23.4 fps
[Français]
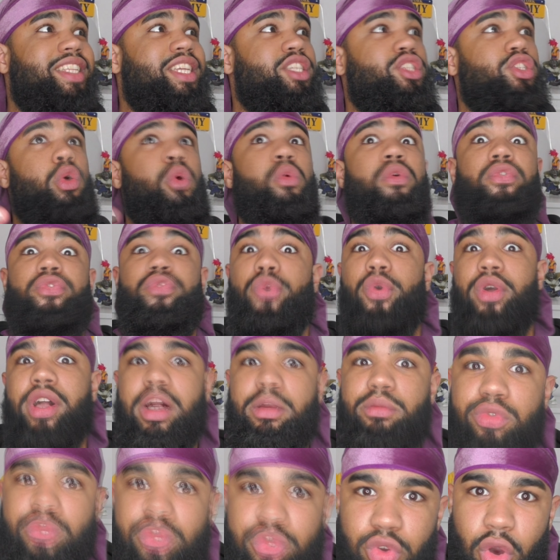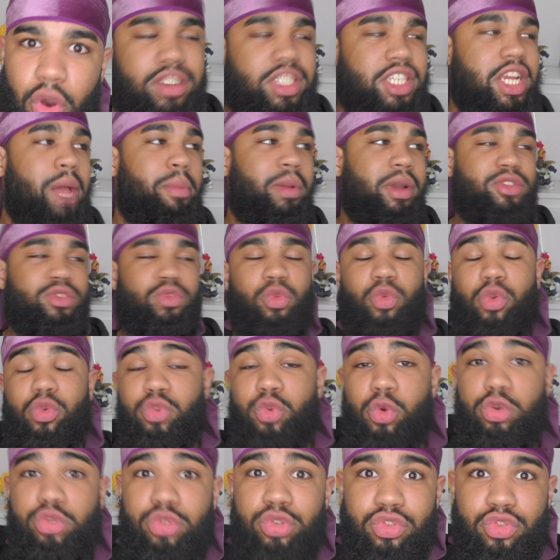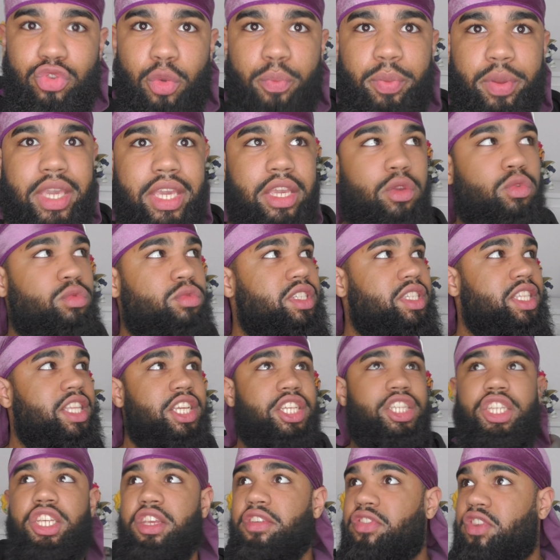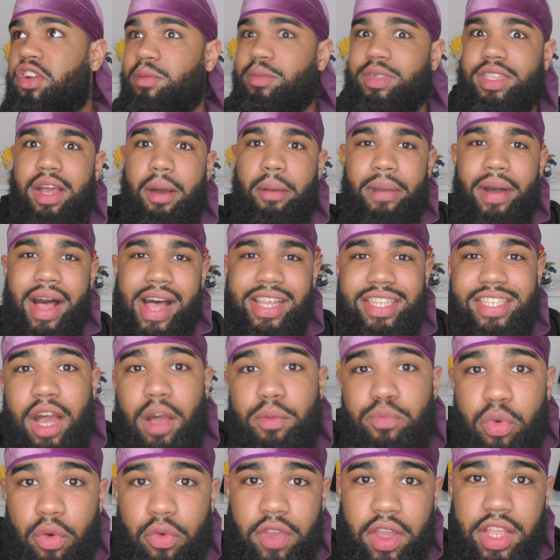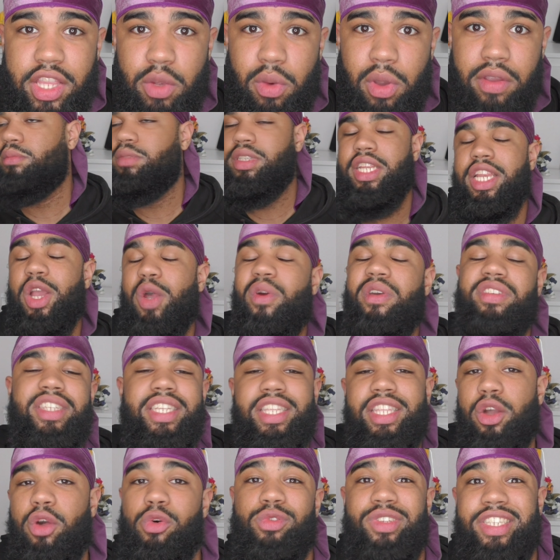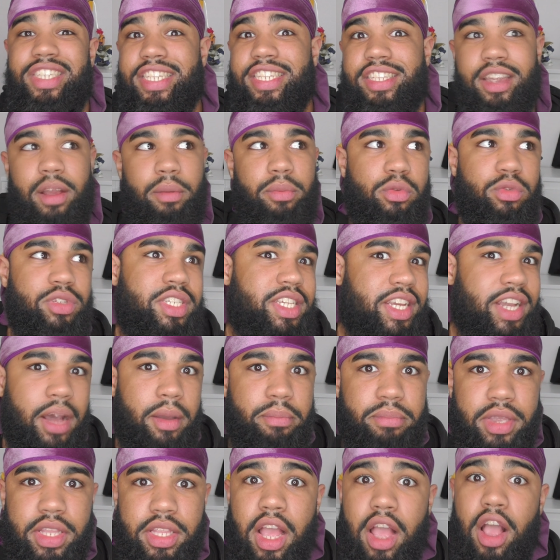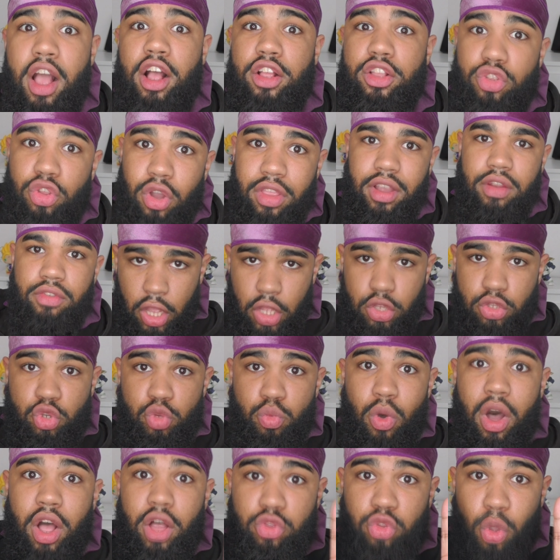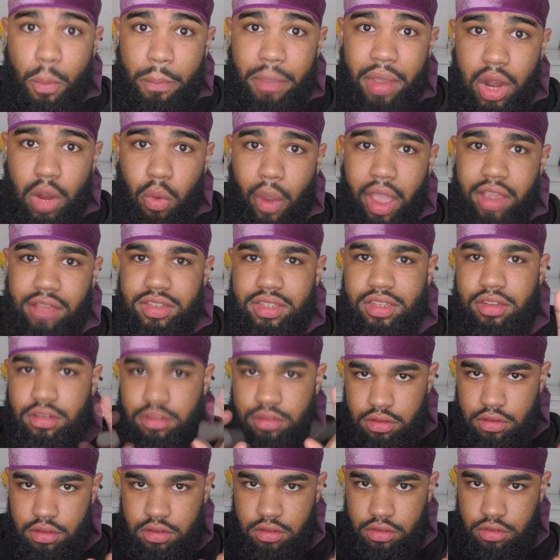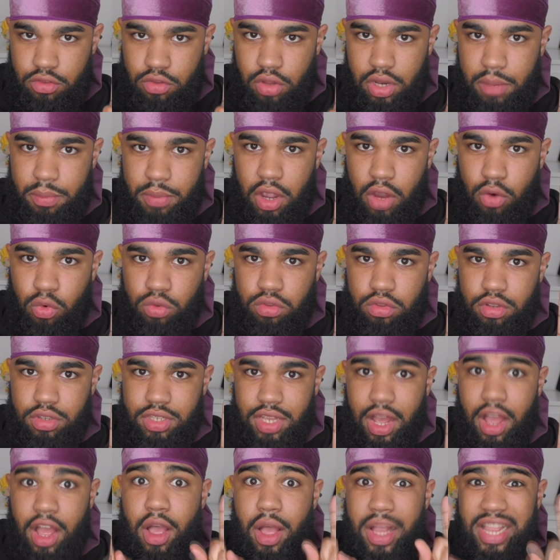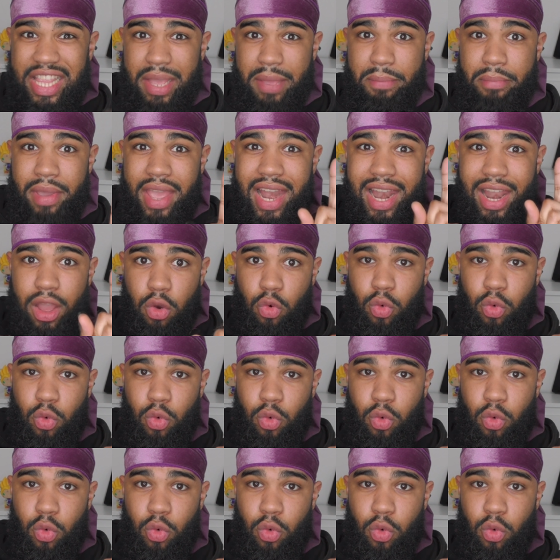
descend au fur et à mesure. J'ai l'impression qu'on est au juste prix, qu'on dit des chiffres comme ça par hasard pour faire des waves. Si les waves c'était aussi simple et aussi rapide d'en avoir, du moins de belles waves. Tenez bien compte de ça, des belles